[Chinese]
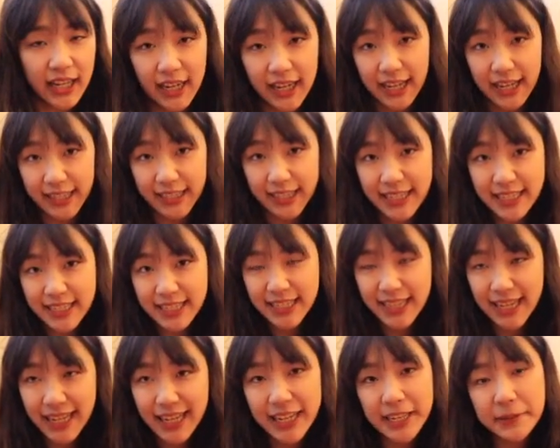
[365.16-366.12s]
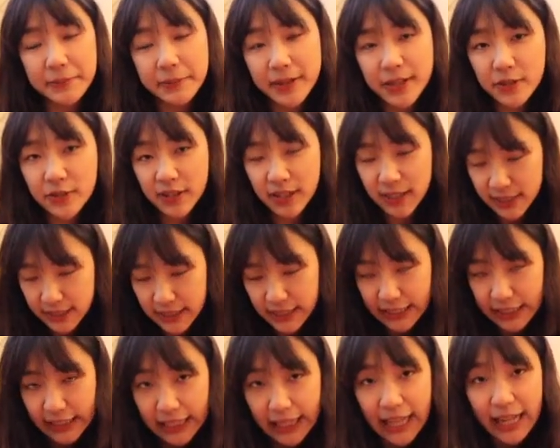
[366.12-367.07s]
好啦，那今天的影片就到这
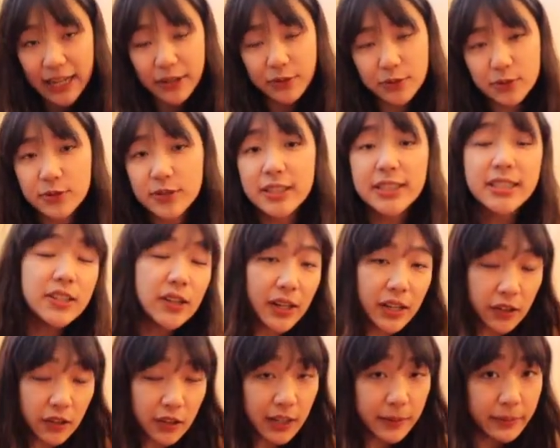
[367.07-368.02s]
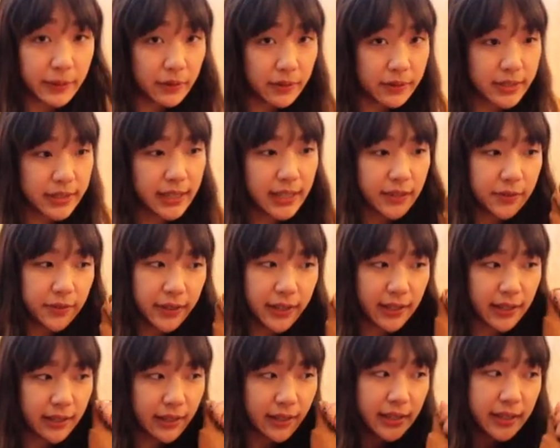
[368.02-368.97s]
里啦。如果喜欢的话，不要忘记给我一
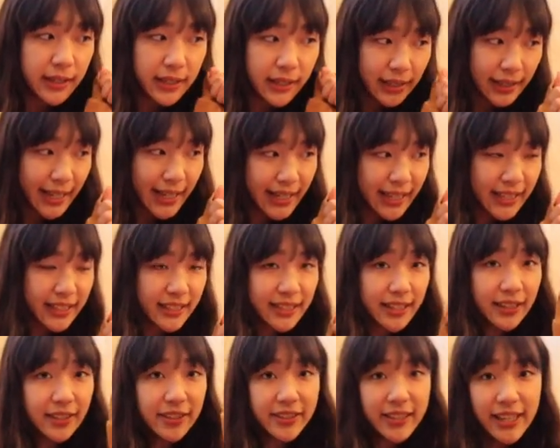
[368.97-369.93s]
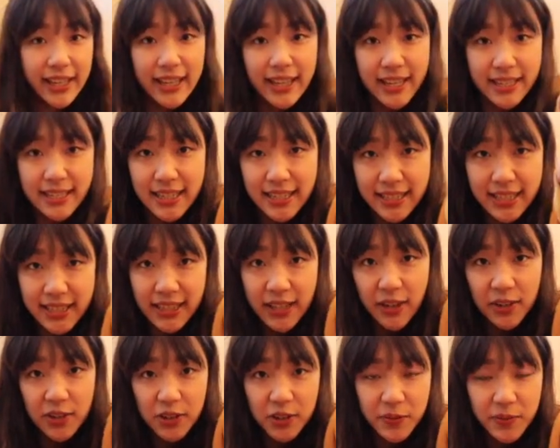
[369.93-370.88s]
个 like，然后也给在镜
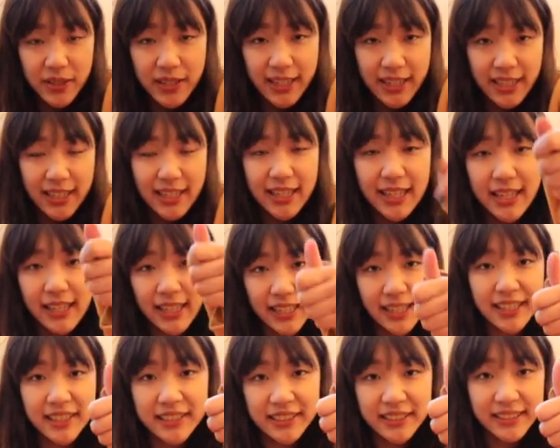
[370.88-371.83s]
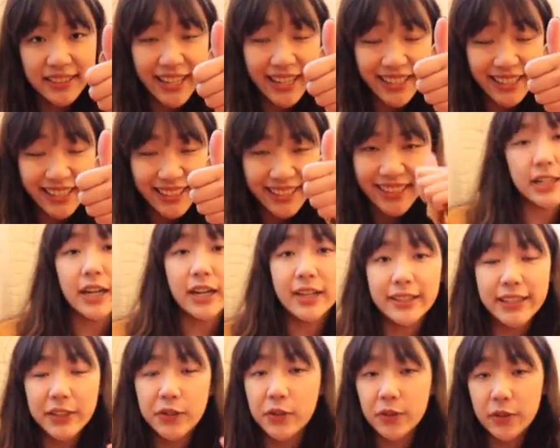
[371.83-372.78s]
头后面的 Ian 一个 like，然后
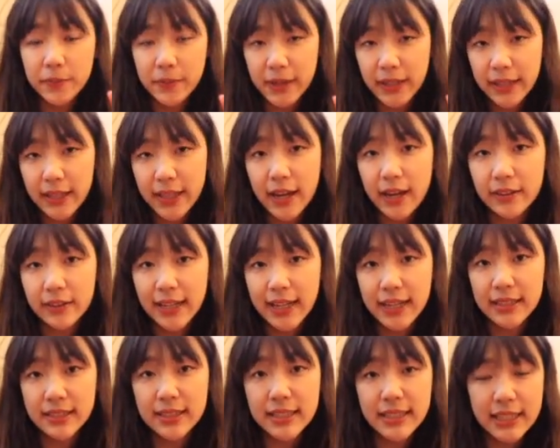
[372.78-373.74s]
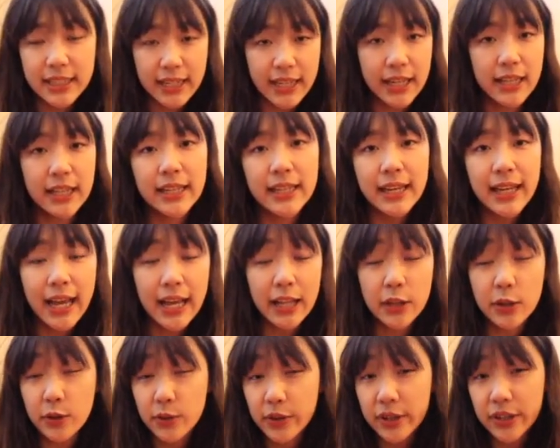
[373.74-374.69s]
订阅我的频道。那这几天应该
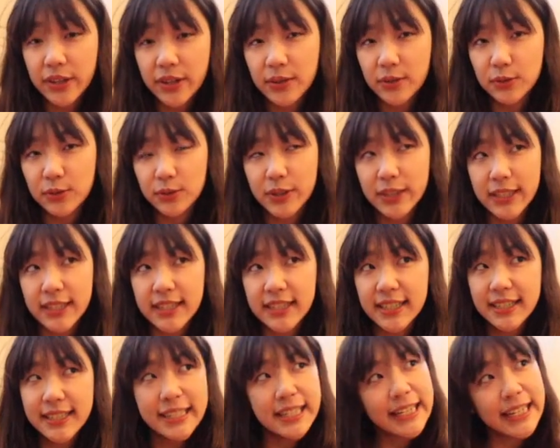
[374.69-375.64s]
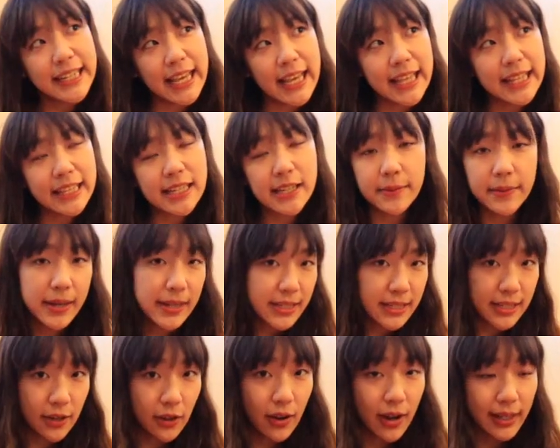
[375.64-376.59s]
都会有所谓的新年特别
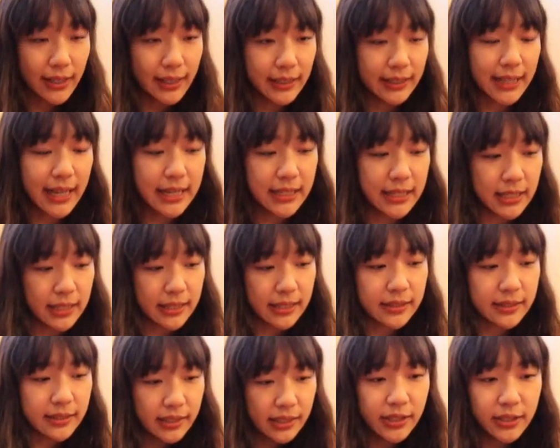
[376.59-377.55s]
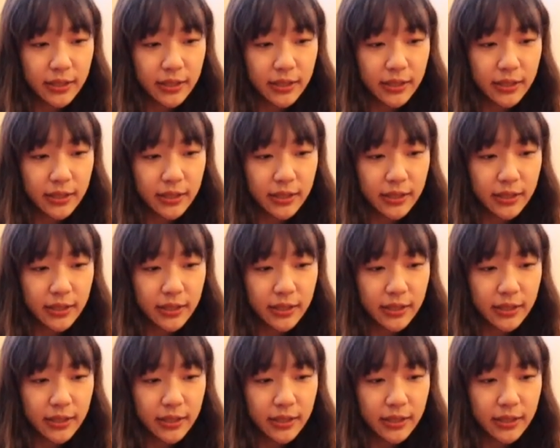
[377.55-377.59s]
企划，那大家记得